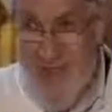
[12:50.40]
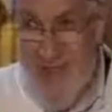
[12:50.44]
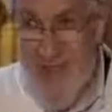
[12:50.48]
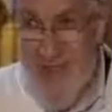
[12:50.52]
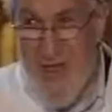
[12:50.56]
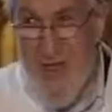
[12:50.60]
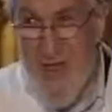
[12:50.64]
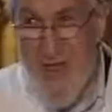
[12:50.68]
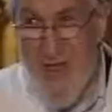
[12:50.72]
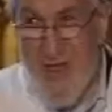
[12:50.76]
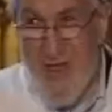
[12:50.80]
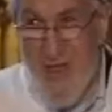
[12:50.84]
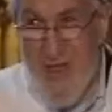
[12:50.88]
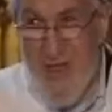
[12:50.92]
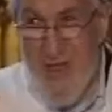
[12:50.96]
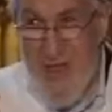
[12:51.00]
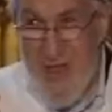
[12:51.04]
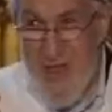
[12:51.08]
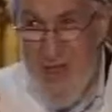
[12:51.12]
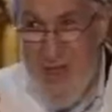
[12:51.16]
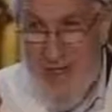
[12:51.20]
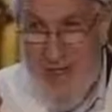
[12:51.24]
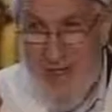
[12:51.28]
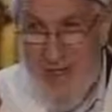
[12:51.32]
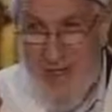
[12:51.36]
Allah'ın
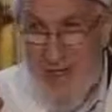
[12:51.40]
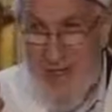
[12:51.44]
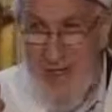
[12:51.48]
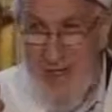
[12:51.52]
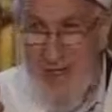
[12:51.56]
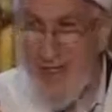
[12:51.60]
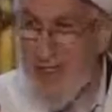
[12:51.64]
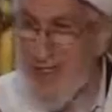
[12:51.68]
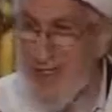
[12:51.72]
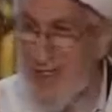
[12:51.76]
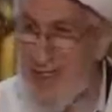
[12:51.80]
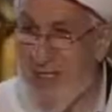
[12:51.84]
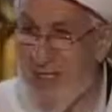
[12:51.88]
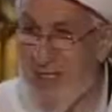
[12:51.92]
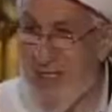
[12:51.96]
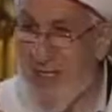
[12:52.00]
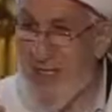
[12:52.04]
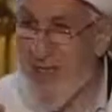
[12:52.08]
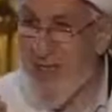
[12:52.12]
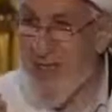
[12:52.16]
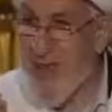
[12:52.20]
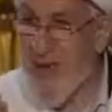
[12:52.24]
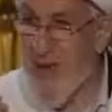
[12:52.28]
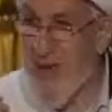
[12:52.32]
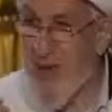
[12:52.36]
kudretine bak.
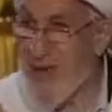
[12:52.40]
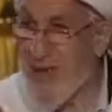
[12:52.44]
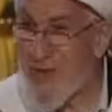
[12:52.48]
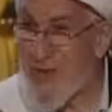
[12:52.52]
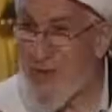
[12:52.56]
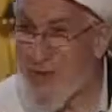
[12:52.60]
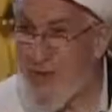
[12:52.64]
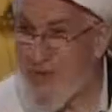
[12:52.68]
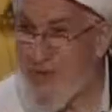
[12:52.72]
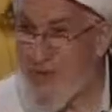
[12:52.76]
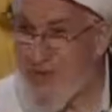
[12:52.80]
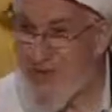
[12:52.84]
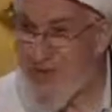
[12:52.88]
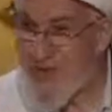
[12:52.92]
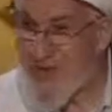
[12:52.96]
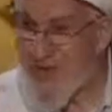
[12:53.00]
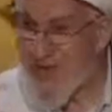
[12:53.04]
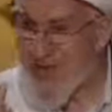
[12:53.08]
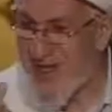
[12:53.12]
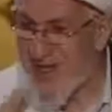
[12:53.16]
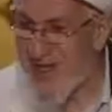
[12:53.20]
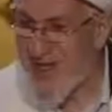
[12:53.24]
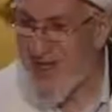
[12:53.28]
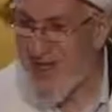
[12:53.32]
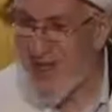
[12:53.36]
Kim koydu bu
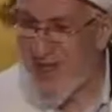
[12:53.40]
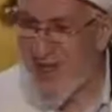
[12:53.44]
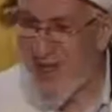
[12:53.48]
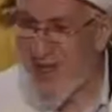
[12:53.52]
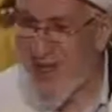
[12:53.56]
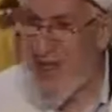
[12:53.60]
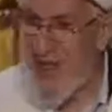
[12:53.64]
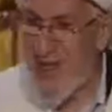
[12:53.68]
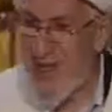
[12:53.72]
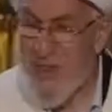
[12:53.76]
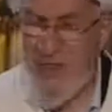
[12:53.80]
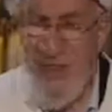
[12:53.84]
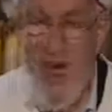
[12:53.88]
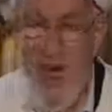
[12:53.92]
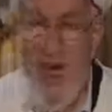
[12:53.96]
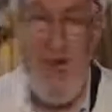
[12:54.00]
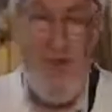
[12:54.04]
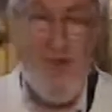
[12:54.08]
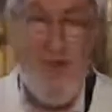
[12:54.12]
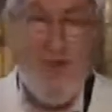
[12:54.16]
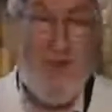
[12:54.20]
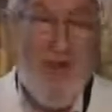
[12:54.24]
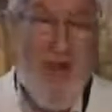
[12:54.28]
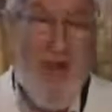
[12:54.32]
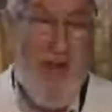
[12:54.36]
düzeni?
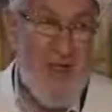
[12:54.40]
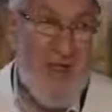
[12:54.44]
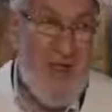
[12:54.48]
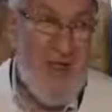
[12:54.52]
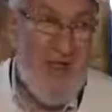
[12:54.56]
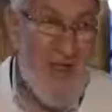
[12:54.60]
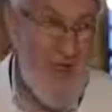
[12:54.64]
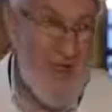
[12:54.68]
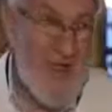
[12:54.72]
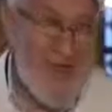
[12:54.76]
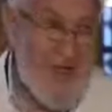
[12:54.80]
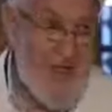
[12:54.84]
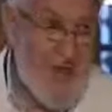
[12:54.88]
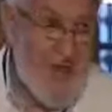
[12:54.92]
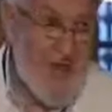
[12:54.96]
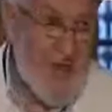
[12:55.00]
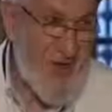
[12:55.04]
Yağmur taneleri de